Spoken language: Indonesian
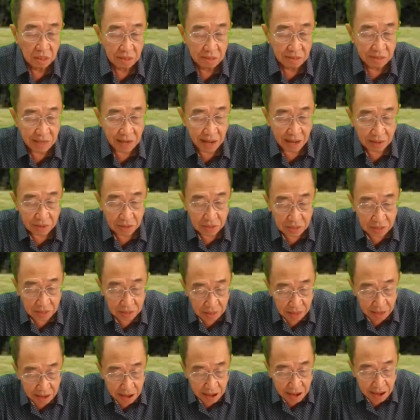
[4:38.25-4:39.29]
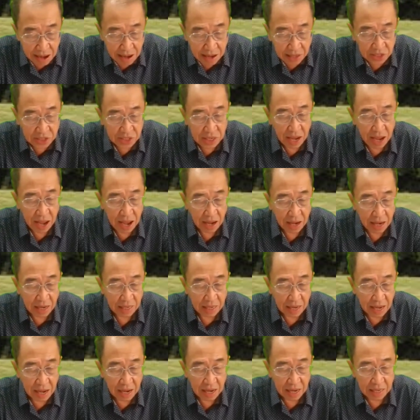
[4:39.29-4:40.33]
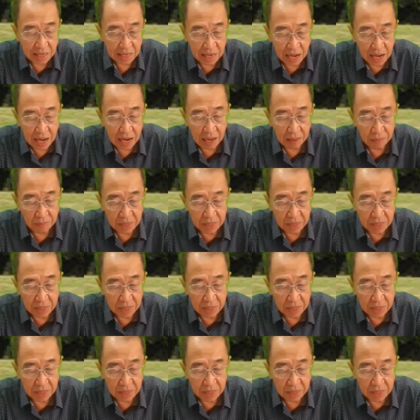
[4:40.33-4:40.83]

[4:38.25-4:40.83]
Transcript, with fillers: yang seakan-akan Allah